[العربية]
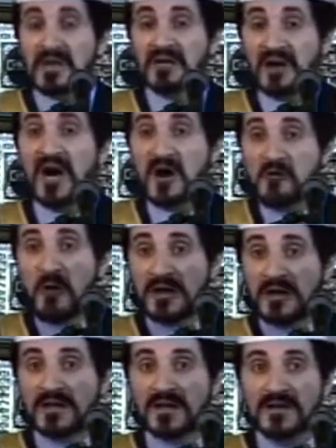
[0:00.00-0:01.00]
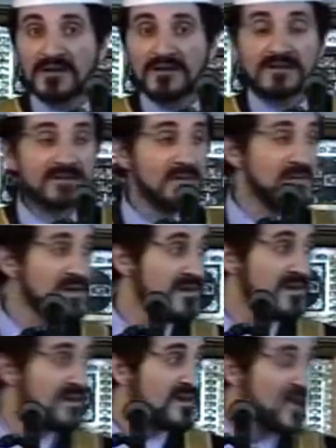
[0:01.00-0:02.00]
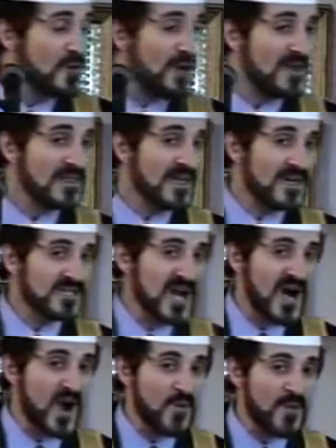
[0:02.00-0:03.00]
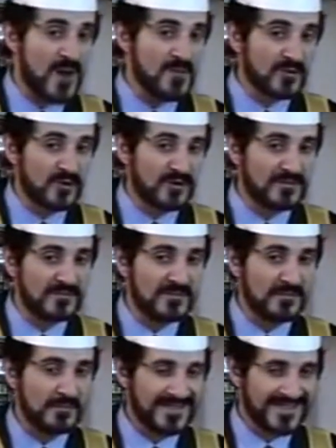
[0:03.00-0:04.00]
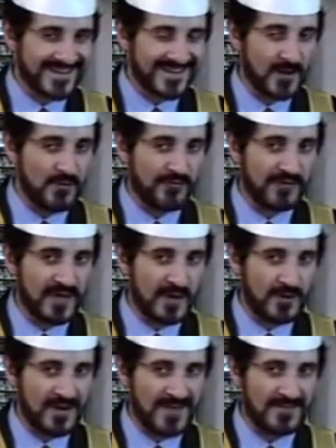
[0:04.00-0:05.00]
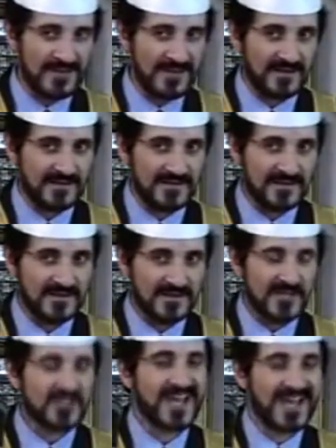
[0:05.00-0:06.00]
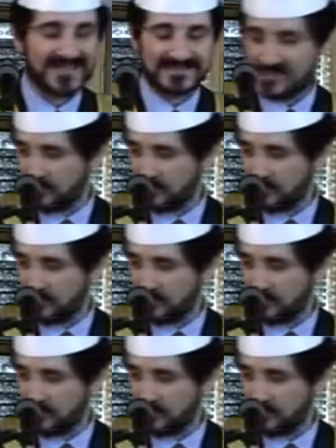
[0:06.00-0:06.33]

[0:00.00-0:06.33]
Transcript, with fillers: قال قالوا عنك انتبه وإذا جاءهم أمر من الخوف أو الأمن إشاعات